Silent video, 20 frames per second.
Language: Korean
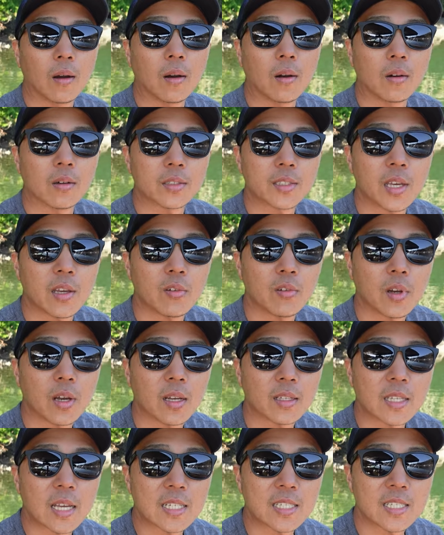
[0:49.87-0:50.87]
어,
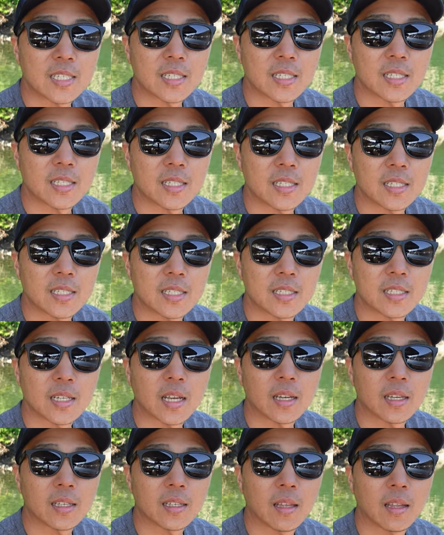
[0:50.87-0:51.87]
새우가 다시
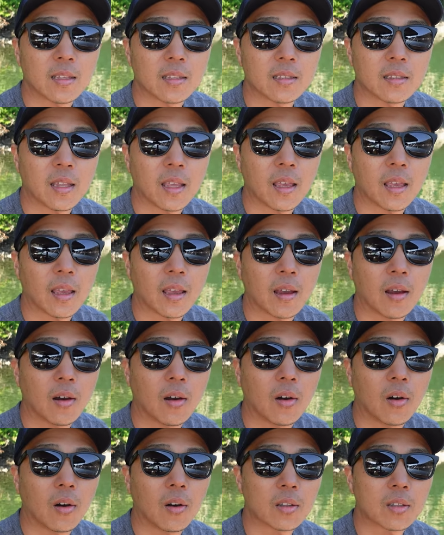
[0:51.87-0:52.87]
시작이 됐는데
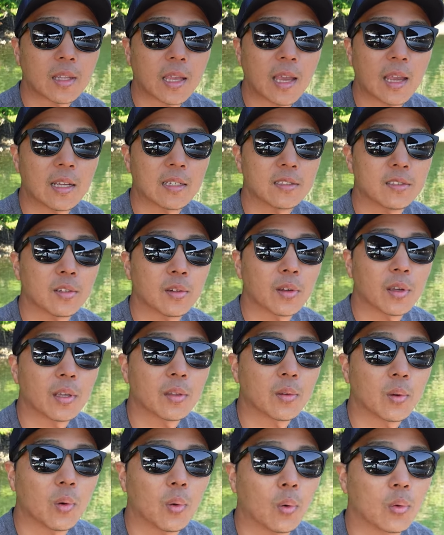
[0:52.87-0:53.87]
어,
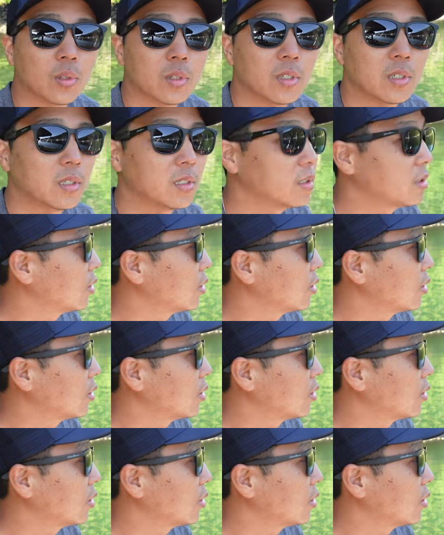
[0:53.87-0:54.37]
다행스럽게도 오늘